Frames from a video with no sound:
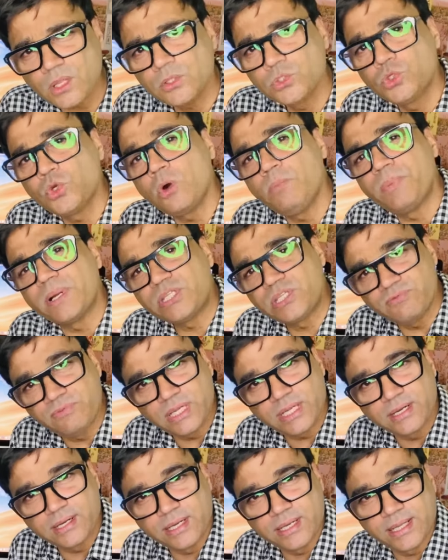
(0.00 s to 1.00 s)
जो बची हुई
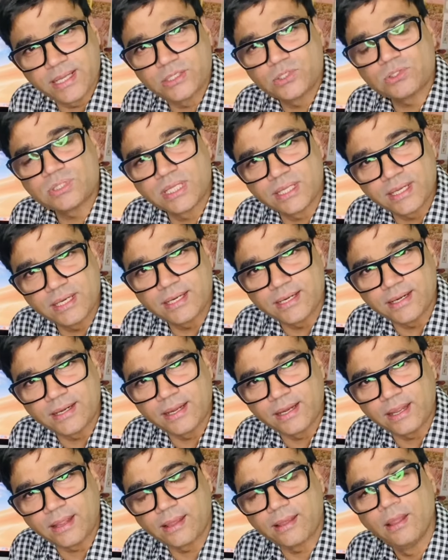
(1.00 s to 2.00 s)
किडनी है जो सिंगल
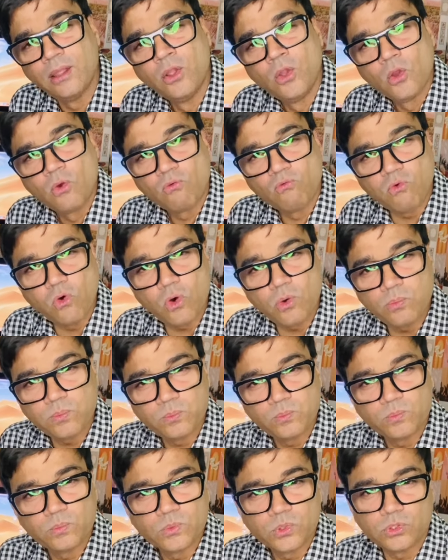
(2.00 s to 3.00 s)
किडनी है वो
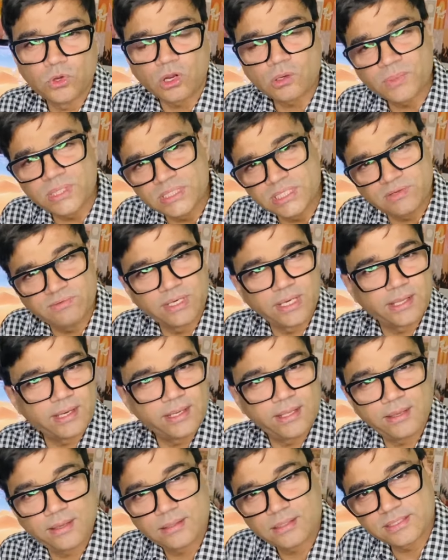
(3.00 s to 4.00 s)
नॉर्मल जीवन के
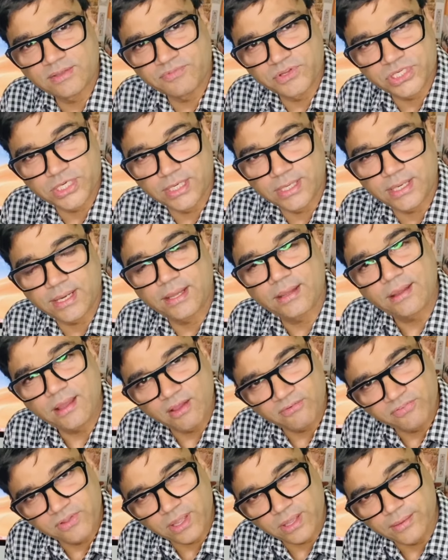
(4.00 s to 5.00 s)
लिए सफिशियंट है
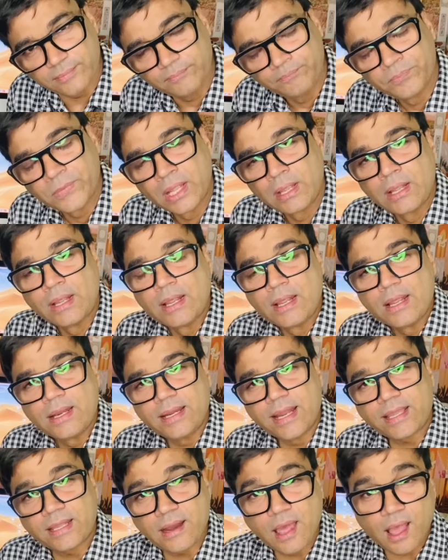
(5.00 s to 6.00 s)
काफी है
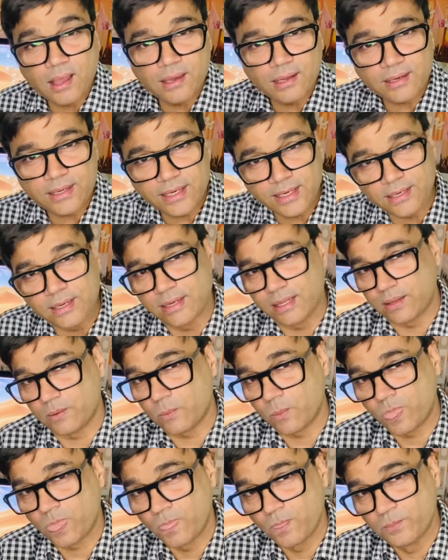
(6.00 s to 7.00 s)
लेकिन अगर किडनी
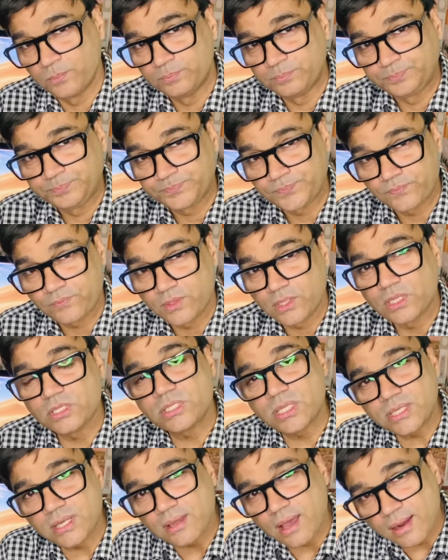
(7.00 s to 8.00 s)

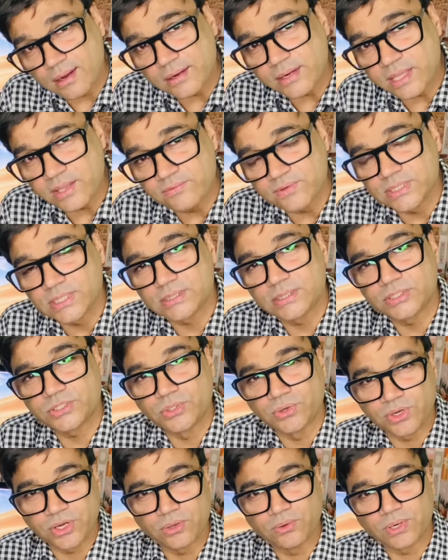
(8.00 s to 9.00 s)
किसी कारण की वजह से
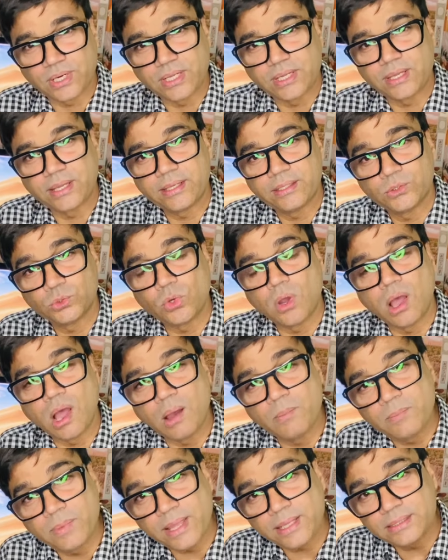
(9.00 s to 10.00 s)
छोटी हो रही है तो
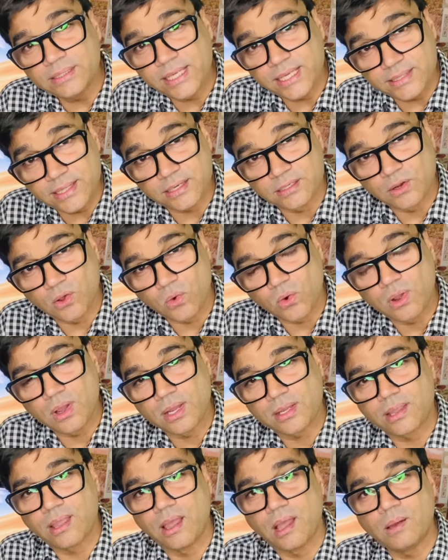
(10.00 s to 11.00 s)
हमें ये देखना होगा
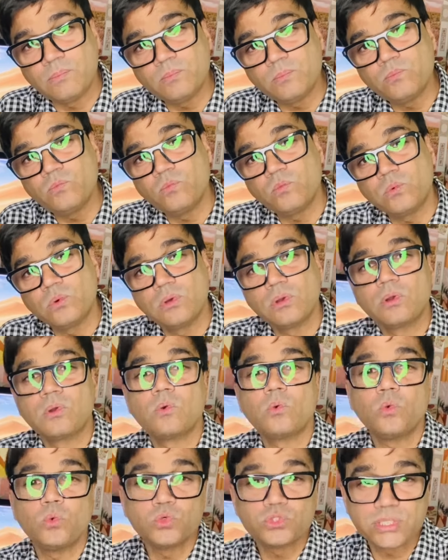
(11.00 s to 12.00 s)
कि हम
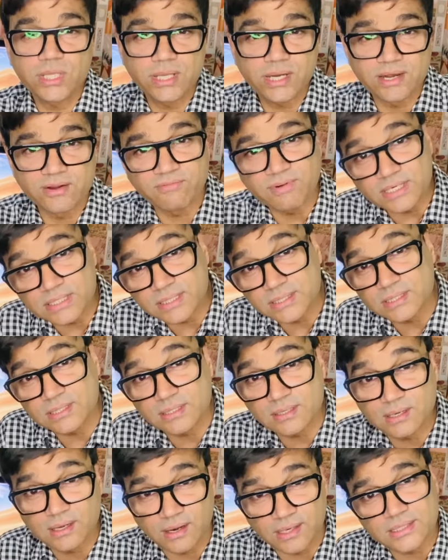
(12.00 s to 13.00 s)
उसे रिवर्स
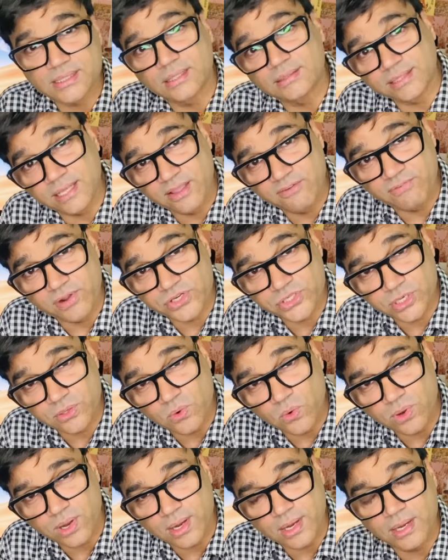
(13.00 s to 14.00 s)
कर सकते हैं फंक्शन
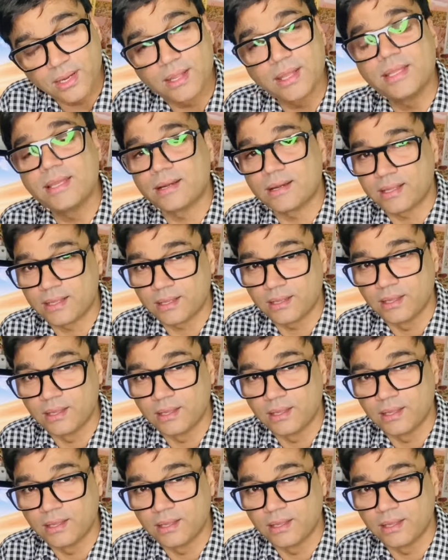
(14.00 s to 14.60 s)
को किडनी के या नहीं